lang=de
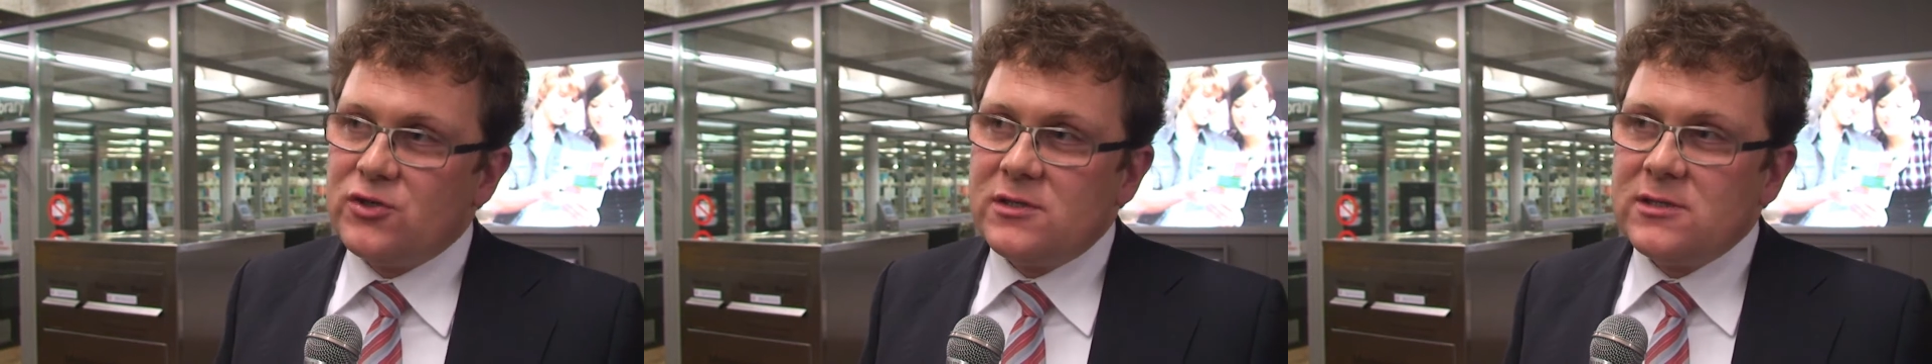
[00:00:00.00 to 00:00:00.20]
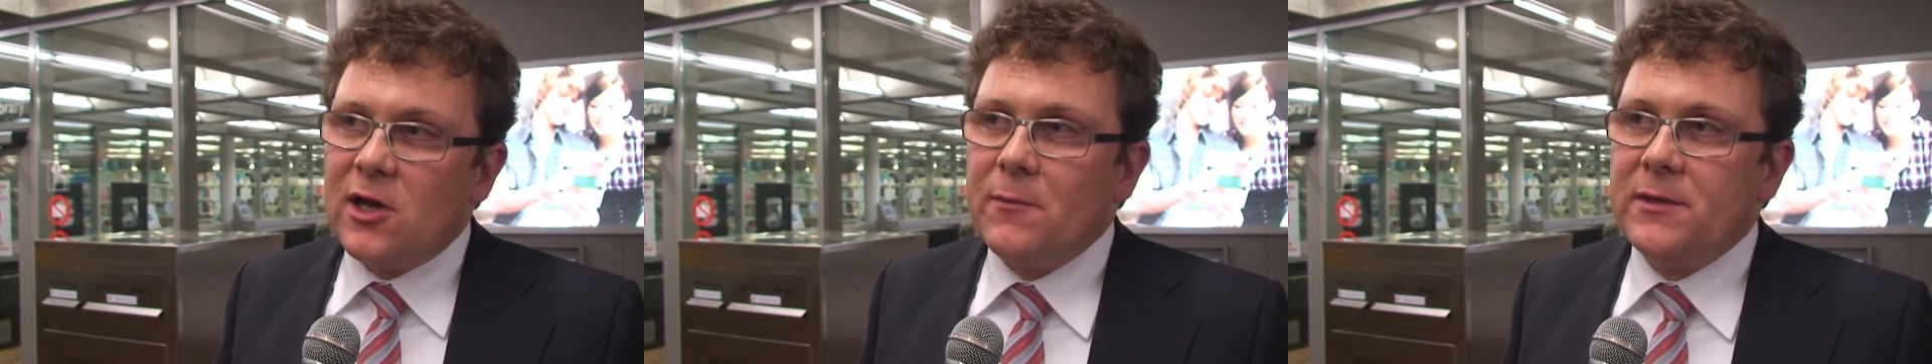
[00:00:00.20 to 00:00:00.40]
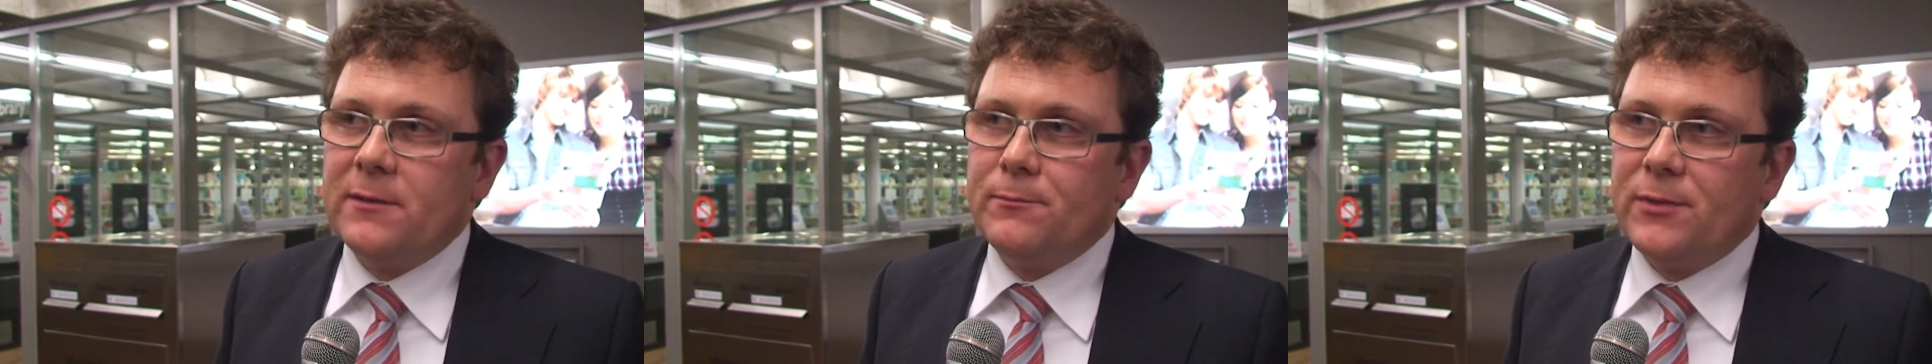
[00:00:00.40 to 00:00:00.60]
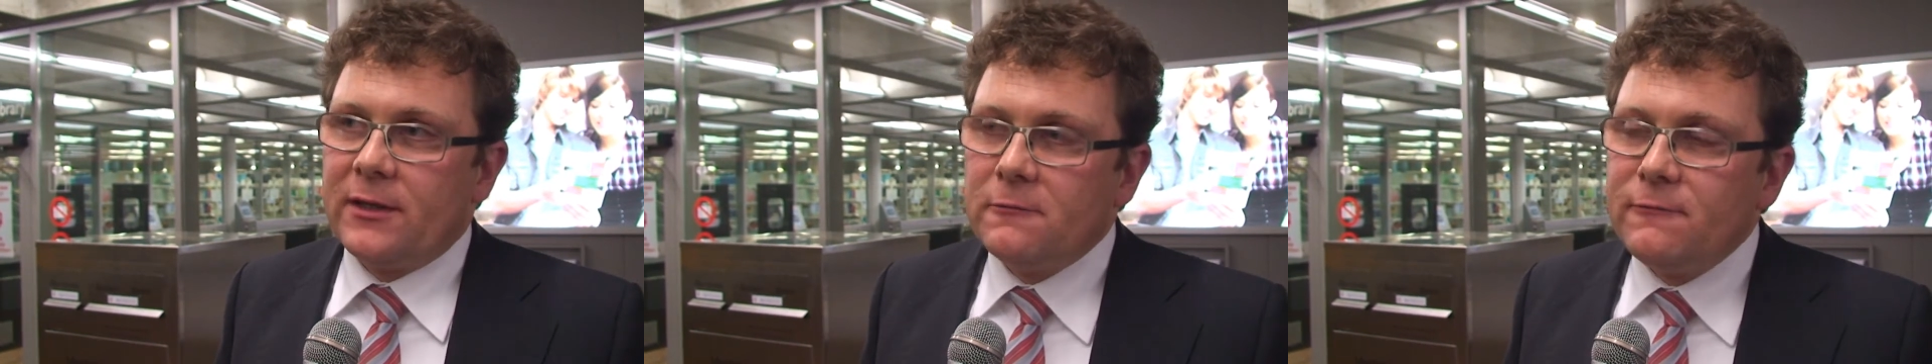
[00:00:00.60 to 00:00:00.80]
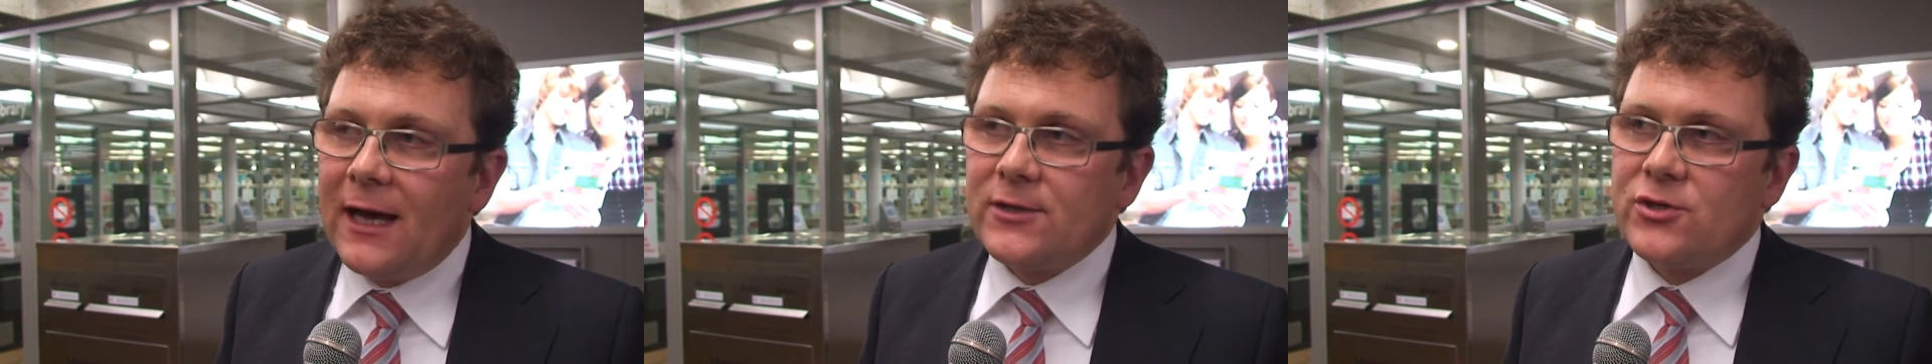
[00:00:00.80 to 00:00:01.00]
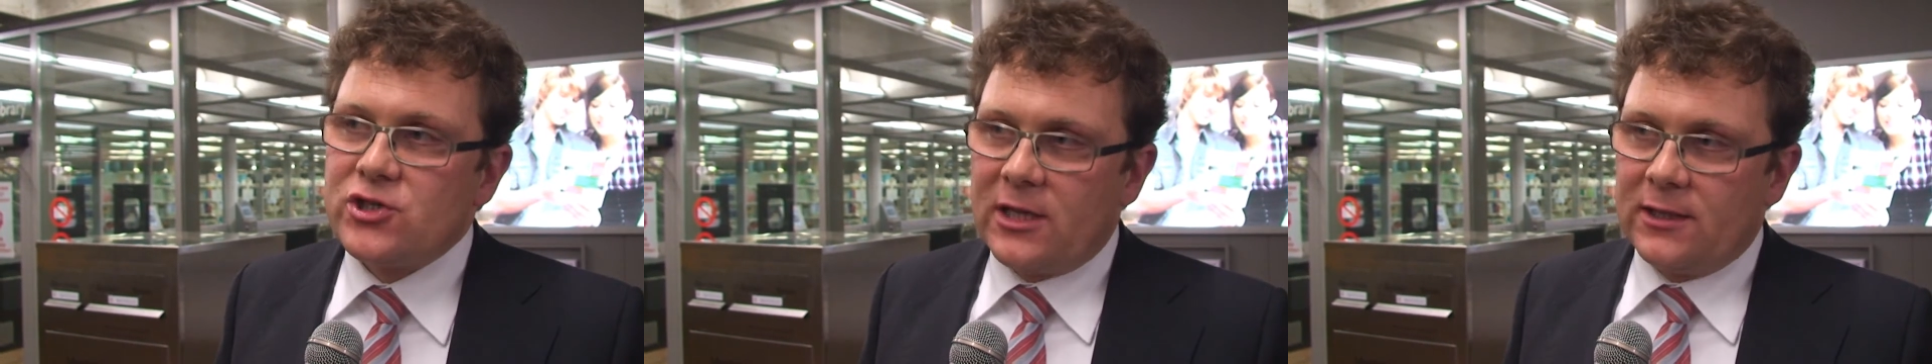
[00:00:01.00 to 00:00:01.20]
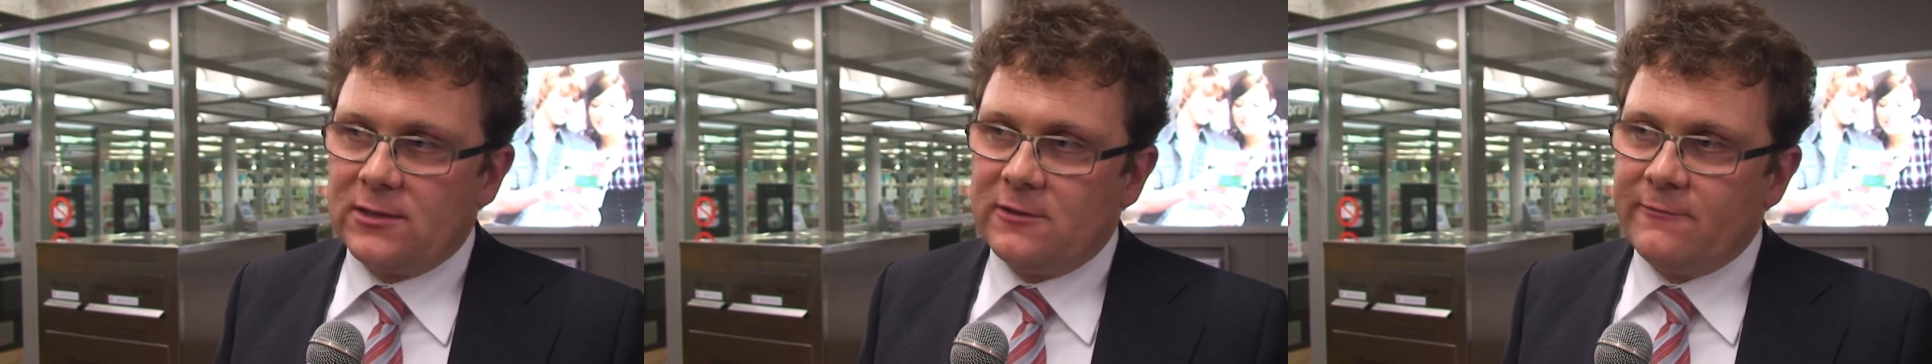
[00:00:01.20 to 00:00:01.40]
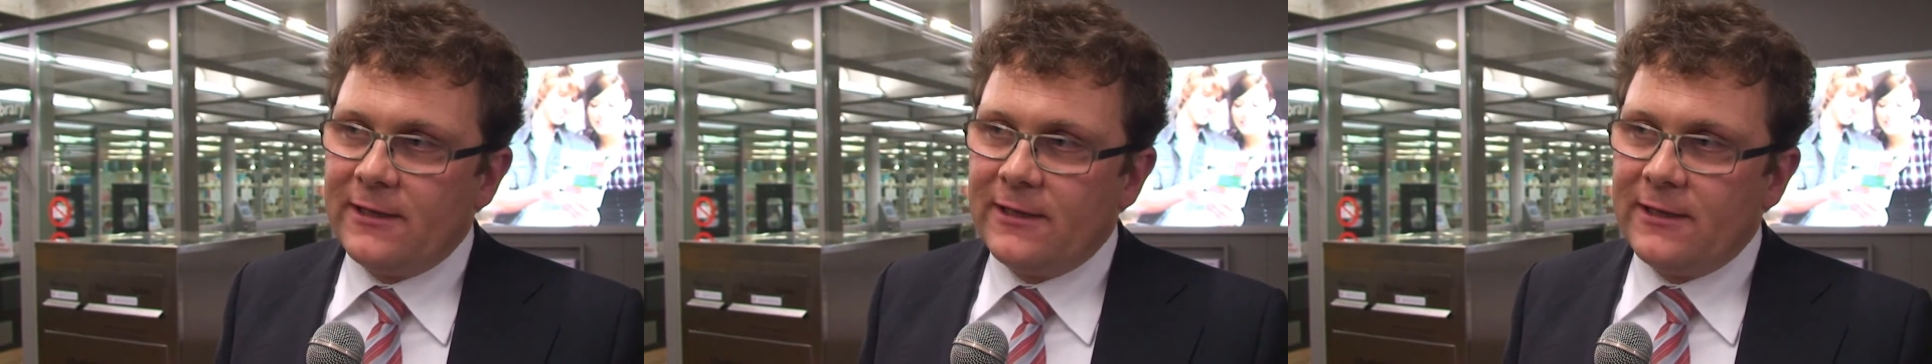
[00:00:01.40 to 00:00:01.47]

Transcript: ist auch mit dem Begriff Anstand.